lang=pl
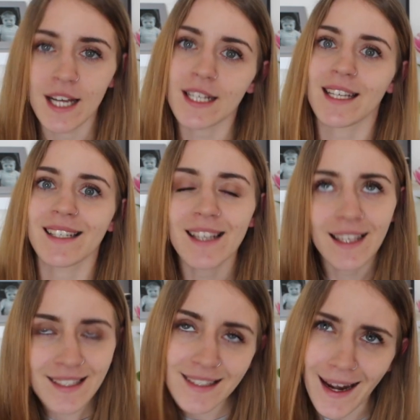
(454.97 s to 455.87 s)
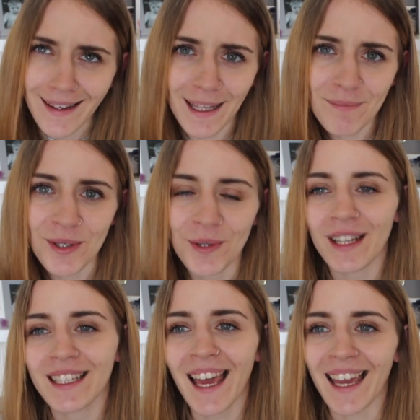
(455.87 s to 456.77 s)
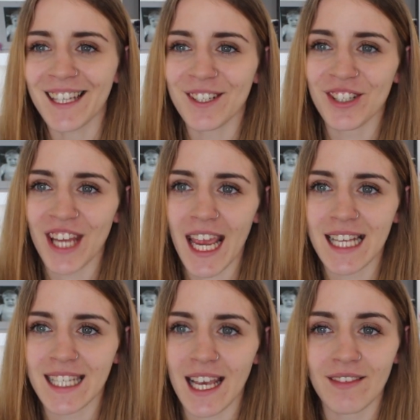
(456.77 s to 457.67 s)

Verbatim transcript: że jest strajk na przykład i coś nie jeździ,